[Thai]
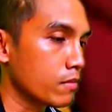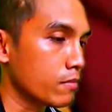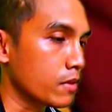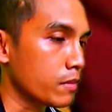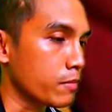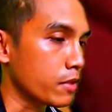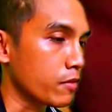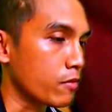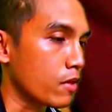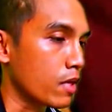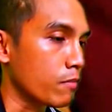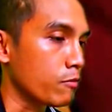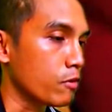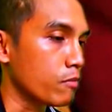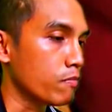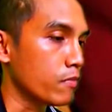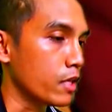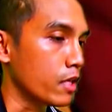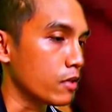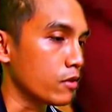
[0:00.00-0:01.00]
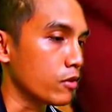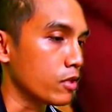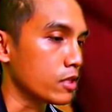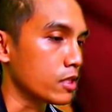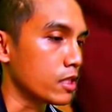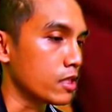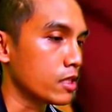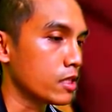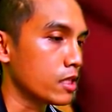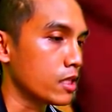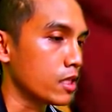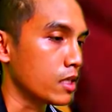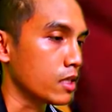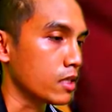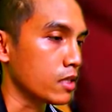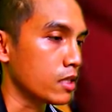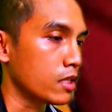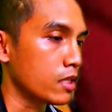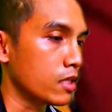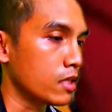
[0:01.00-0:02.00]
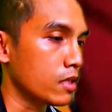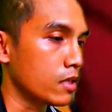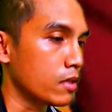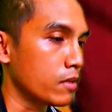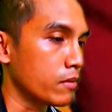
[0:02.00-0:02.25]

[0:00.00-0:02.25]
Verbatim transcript: มันเป็นความล้มเหลวโดยสิ้นเชิงที่